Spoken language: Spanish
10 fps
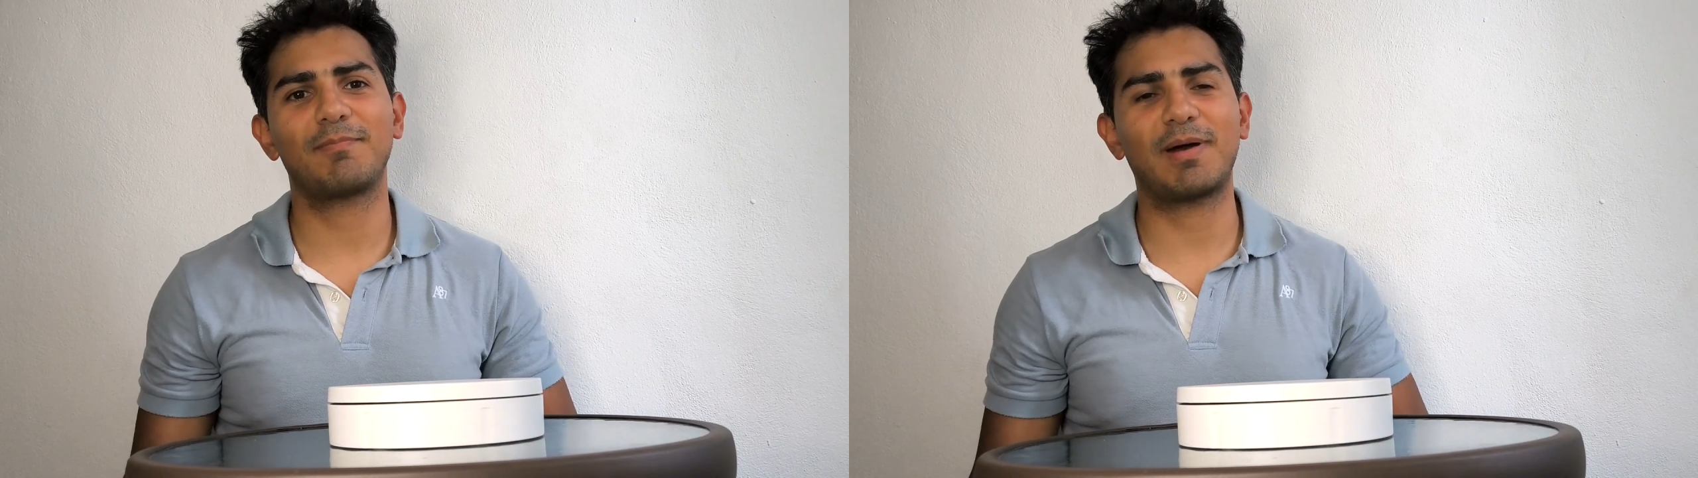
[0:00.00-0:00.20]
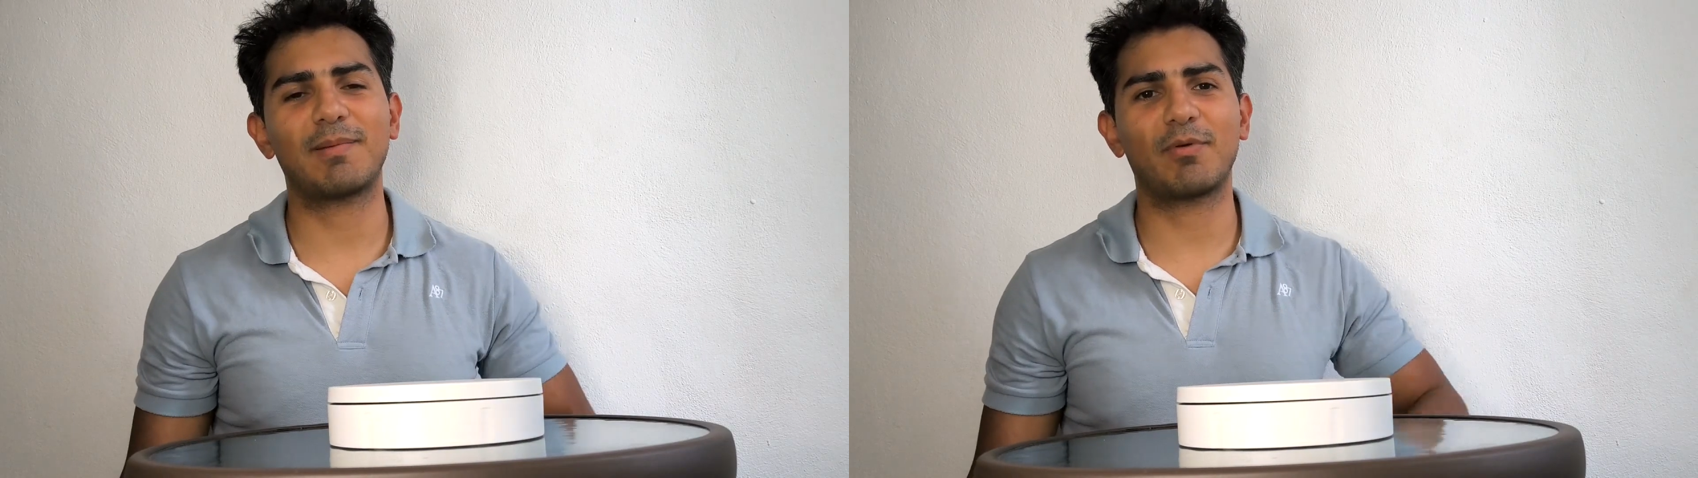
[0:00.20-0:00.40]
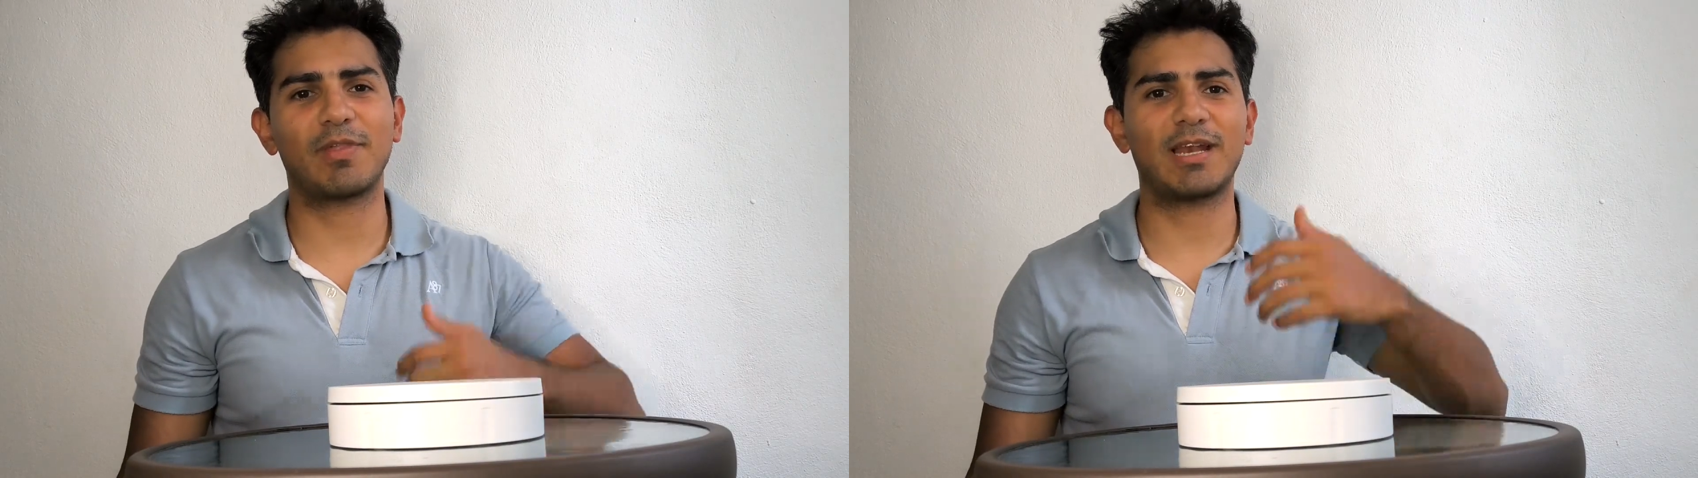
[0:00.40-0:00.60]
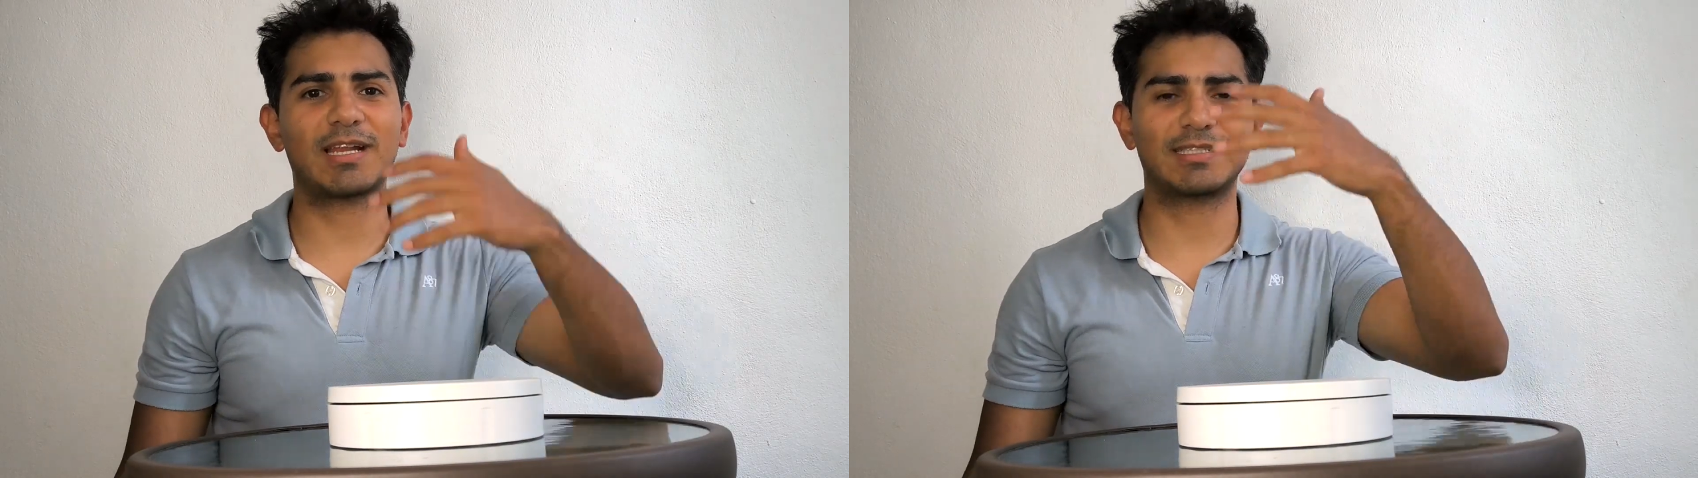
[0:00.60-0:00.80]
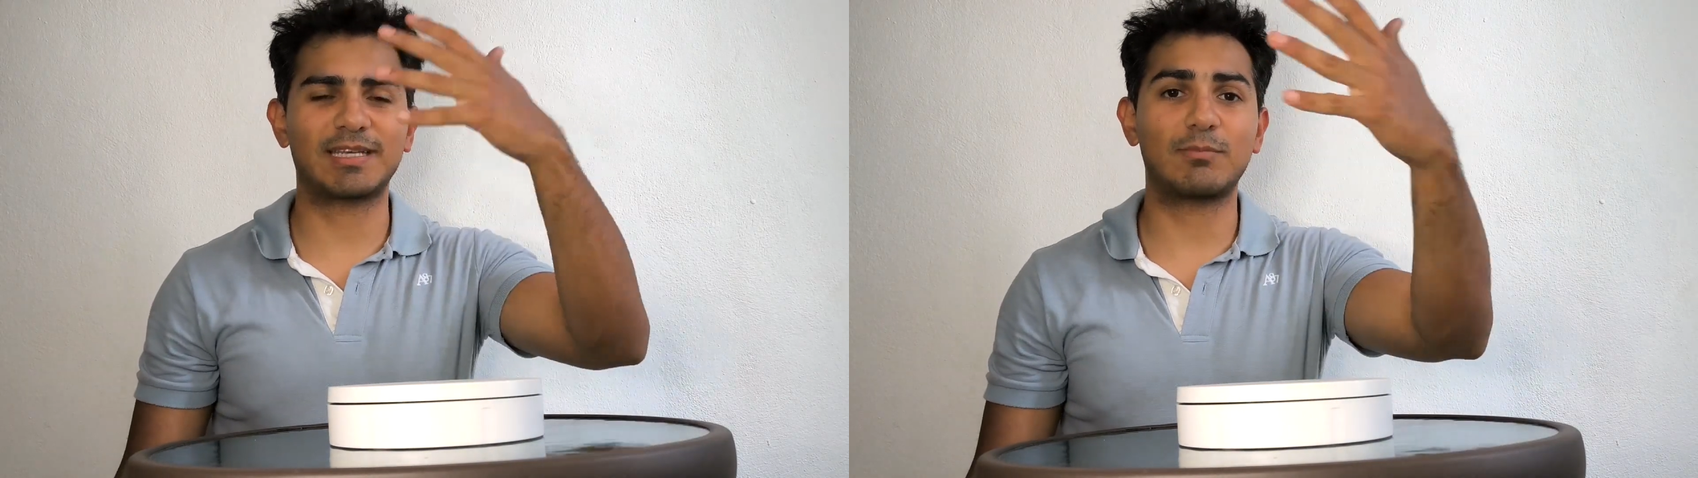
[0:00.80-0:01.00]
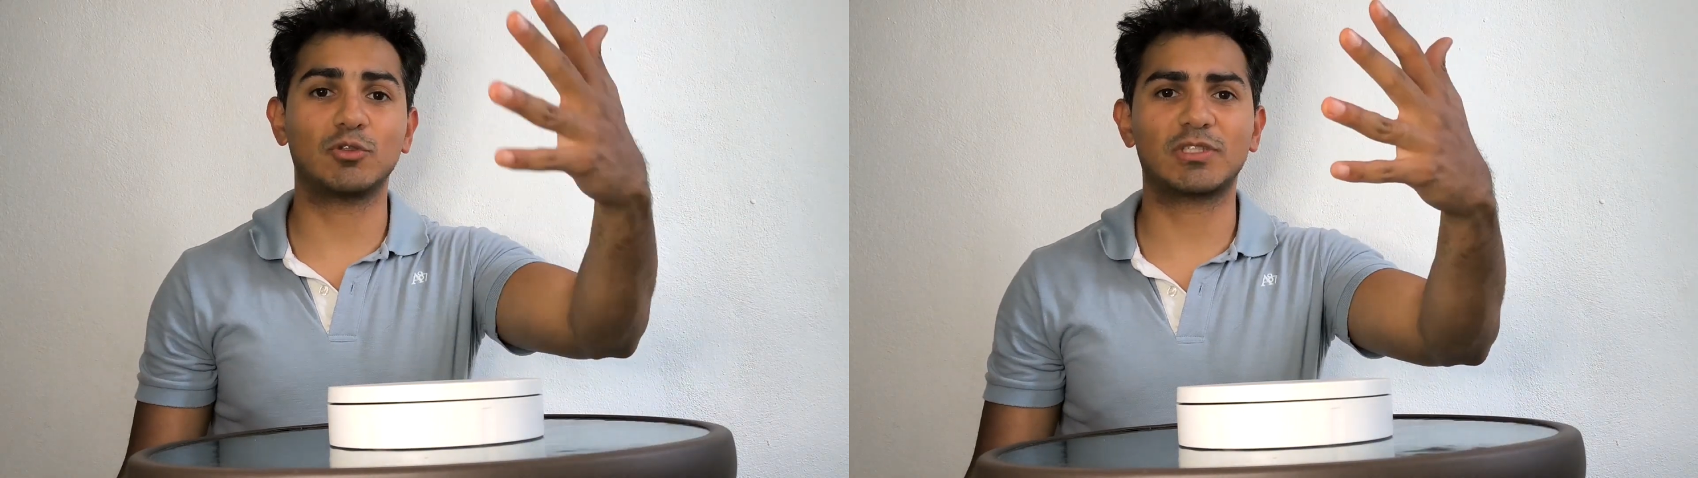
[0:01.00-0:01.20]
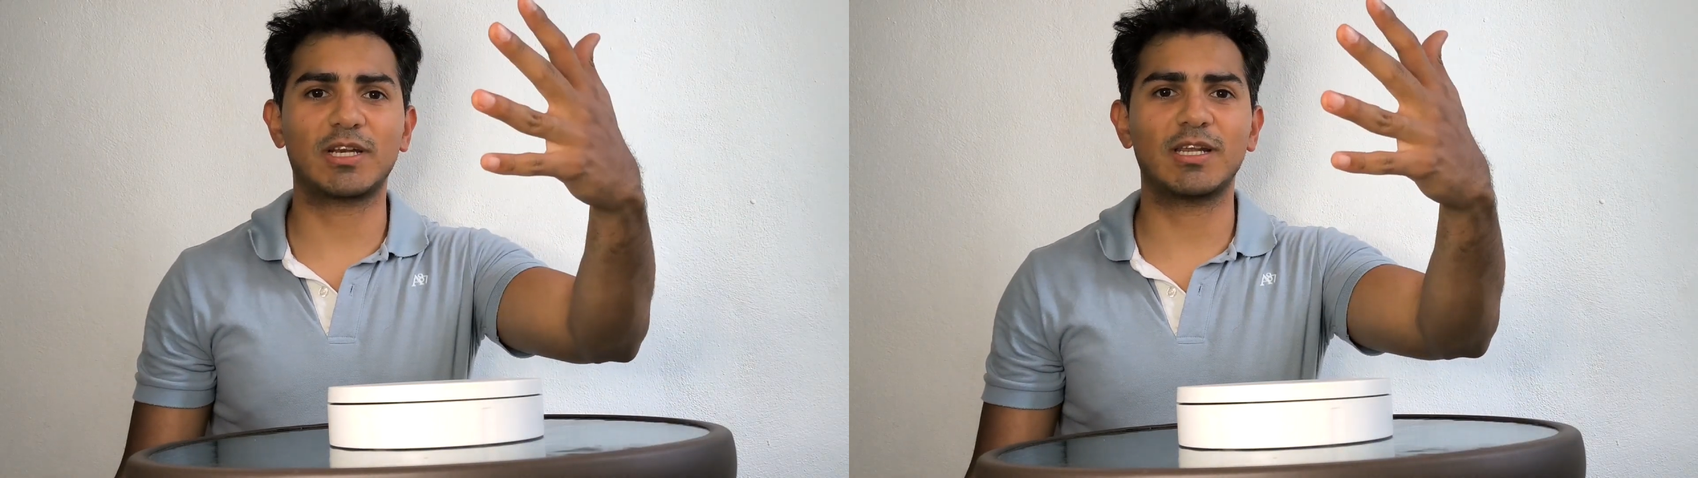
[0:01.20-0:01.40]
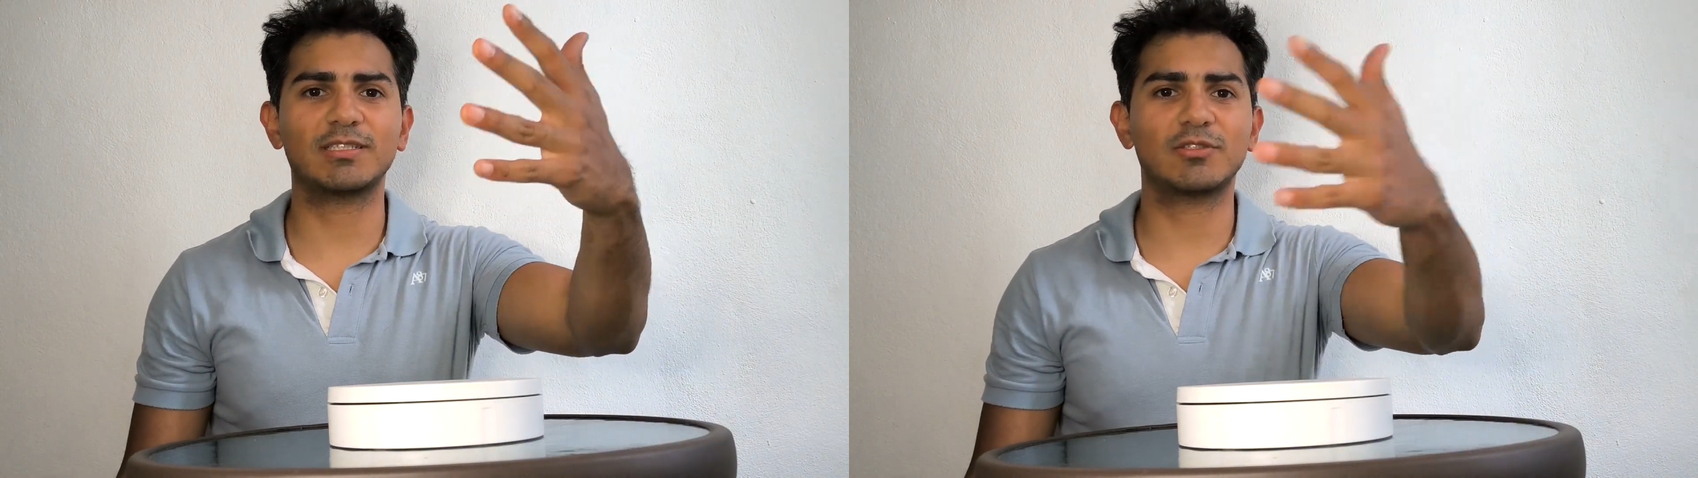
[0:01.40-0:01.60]
para poder alcanzar a
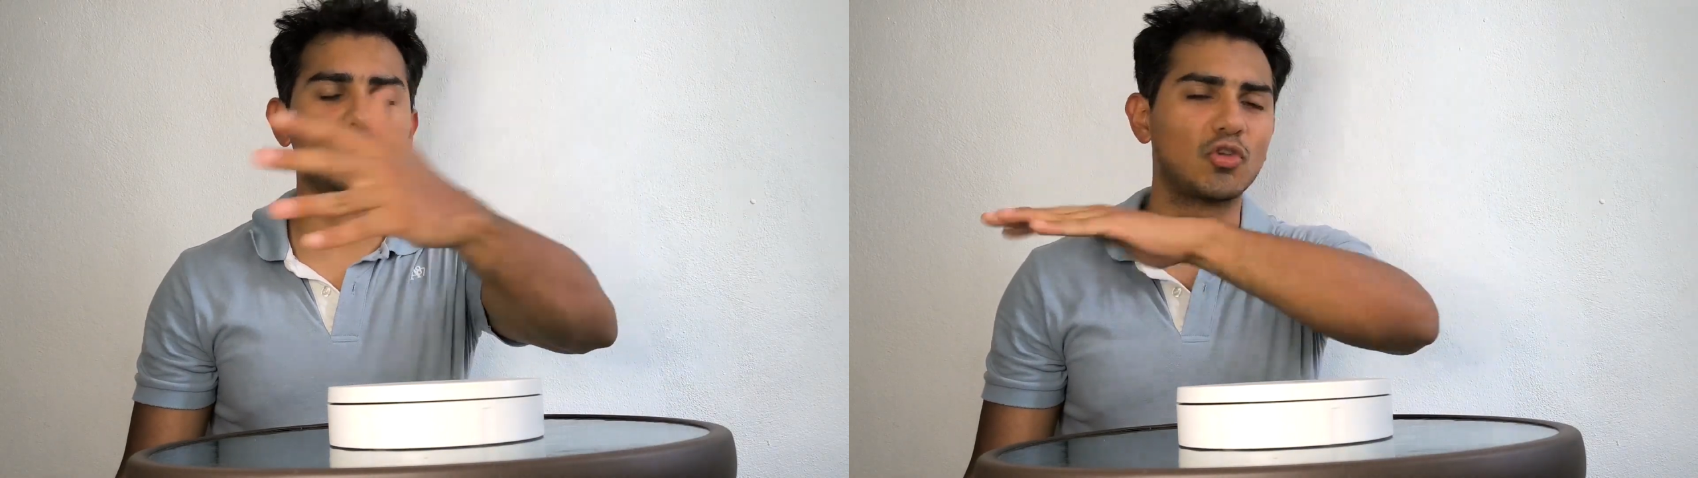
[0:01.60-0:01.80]
mostrarles